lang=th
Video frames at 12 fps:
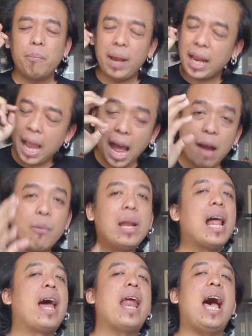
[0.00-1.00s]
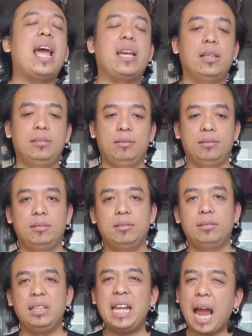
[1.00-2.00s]
แม่งฆ่าเวลาได้
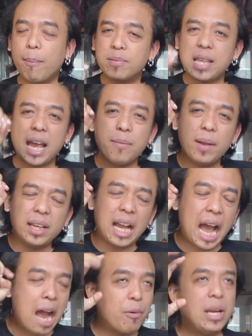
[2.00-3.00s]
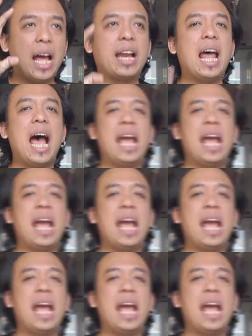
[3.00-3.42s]
The Upside แม่งฆ่าเวลาได้